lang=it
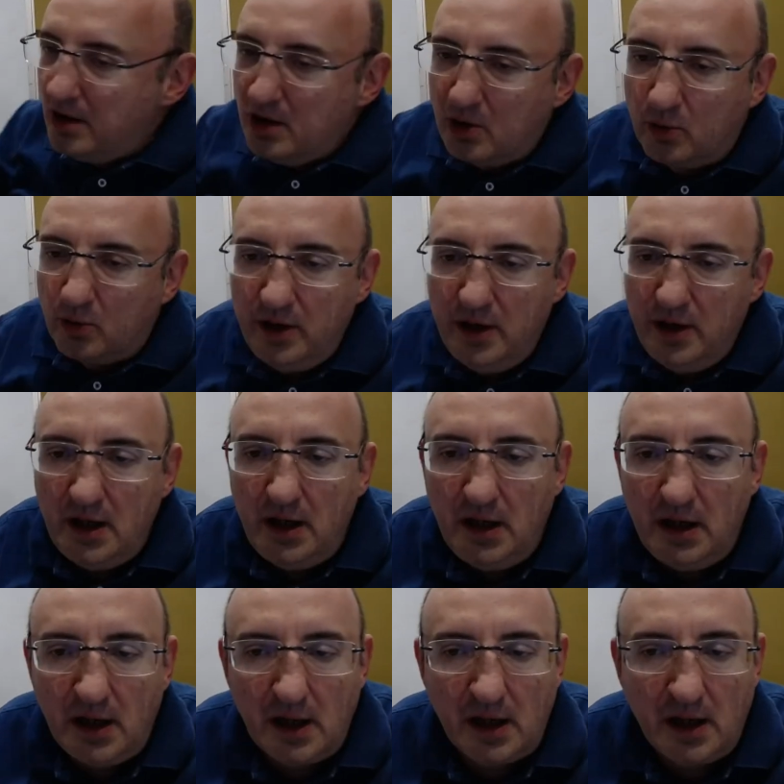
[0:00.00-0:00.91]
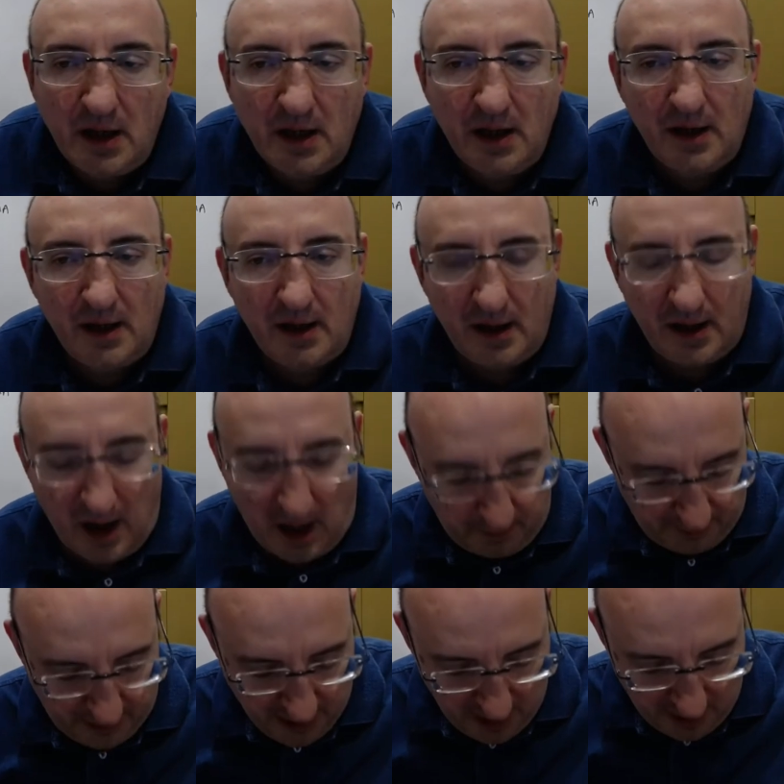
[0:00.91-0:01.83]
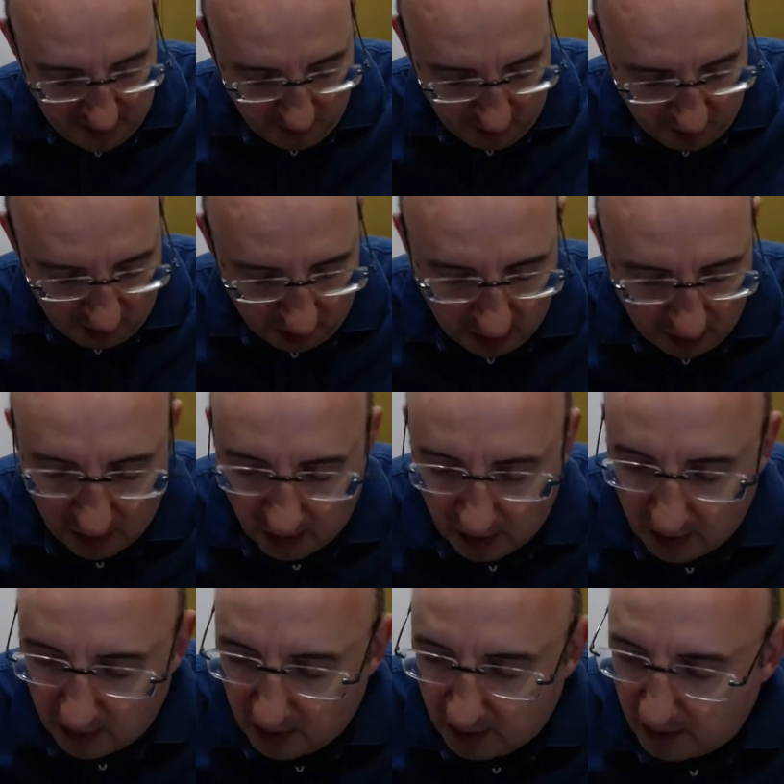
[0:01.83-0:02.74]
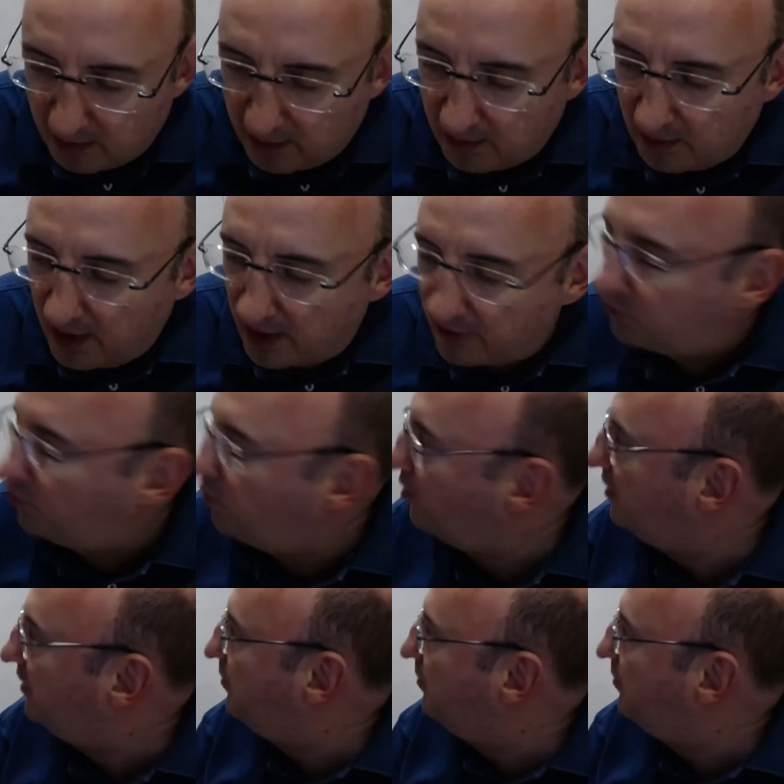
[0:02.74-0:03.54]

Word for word: Quindi eh, abbiamo eh, la scuola di